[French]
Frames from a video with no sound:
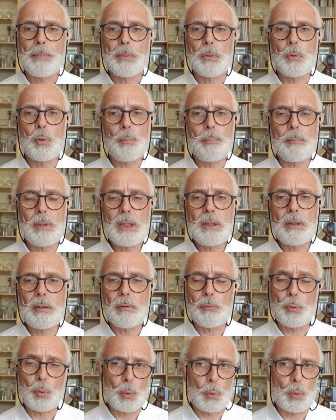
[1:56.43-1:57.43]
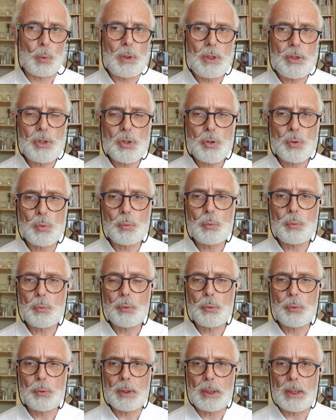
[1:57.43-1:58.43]
de mythes, de religions,
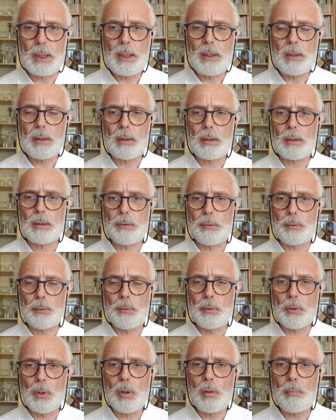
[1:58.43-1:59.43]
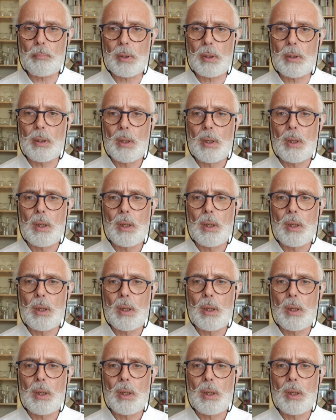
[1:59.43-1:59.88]
de règles, de normes,